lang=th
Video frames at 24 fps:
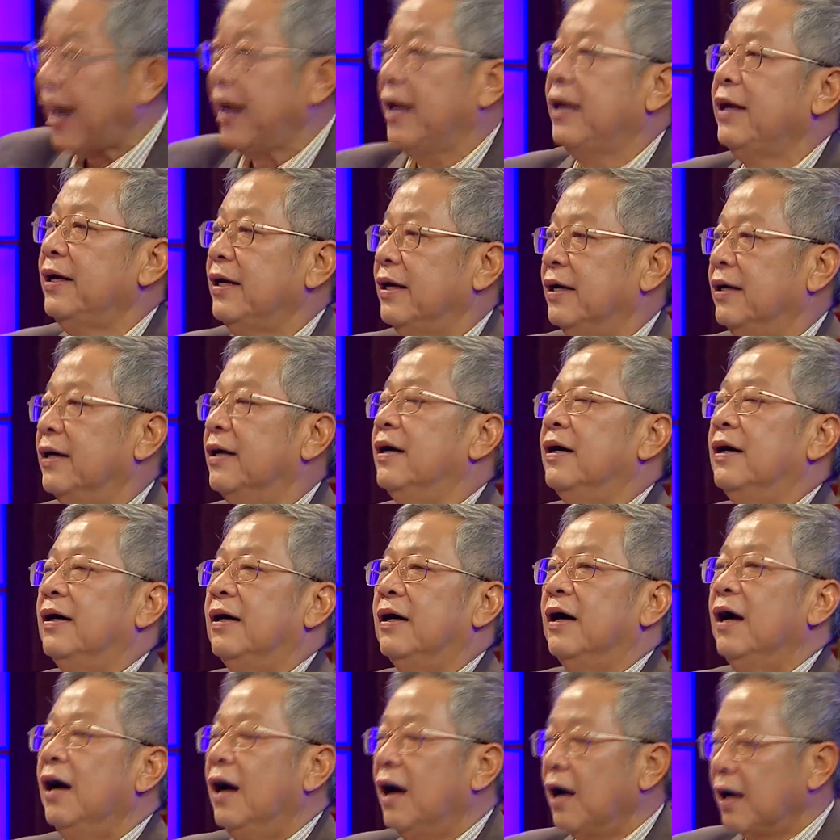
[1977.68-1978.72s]
ไหม
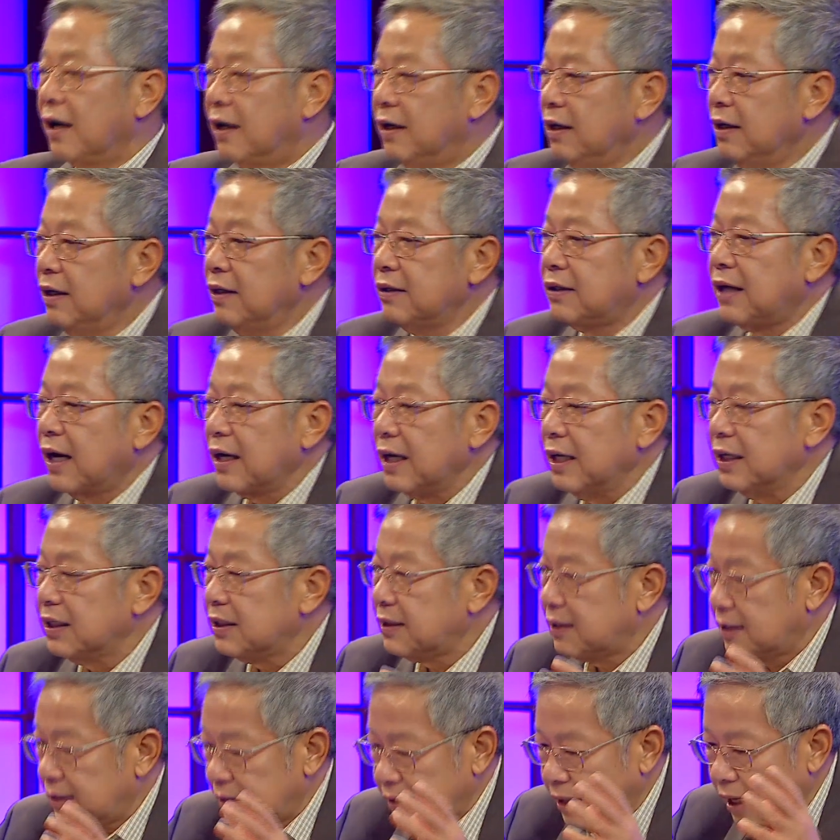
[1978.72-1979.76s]
คือถ้า
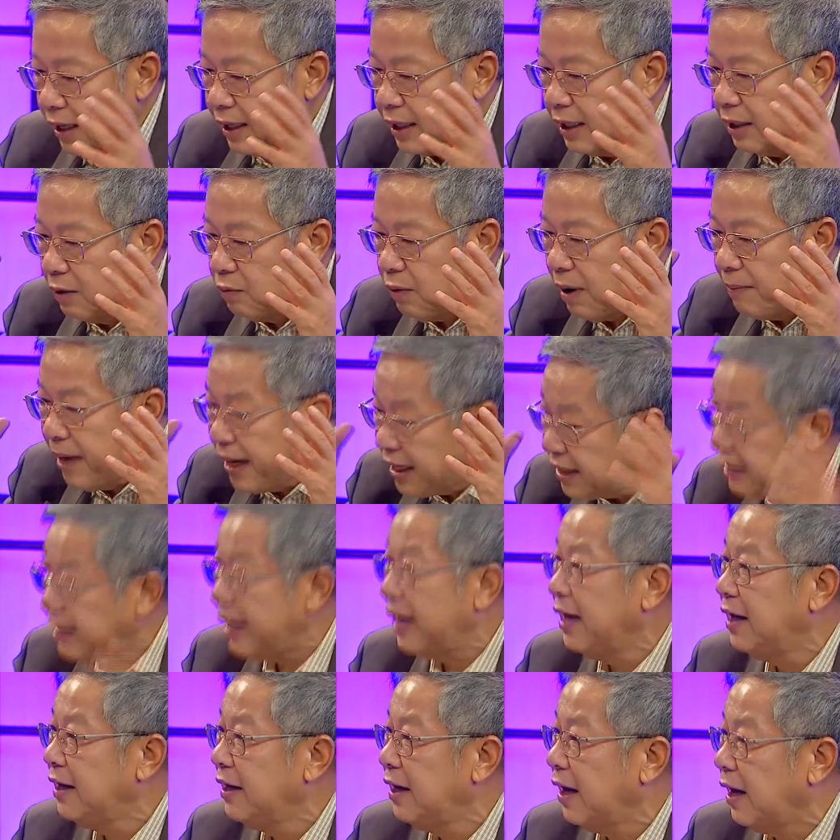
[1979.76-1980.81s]
เกิดว่าไม่
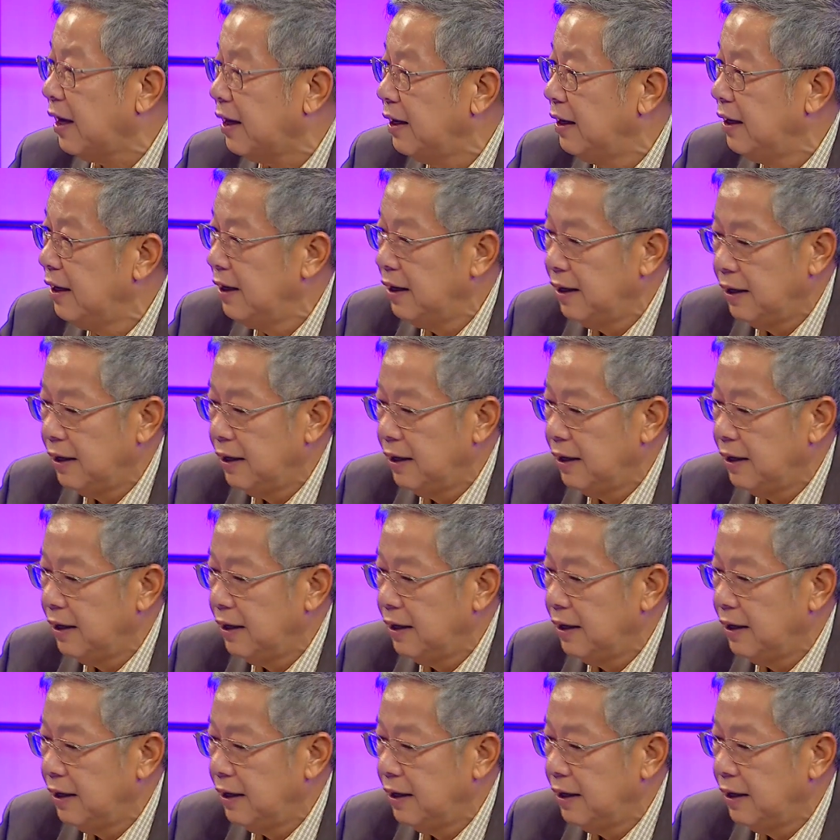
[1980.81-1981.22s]
จริงเนี่ย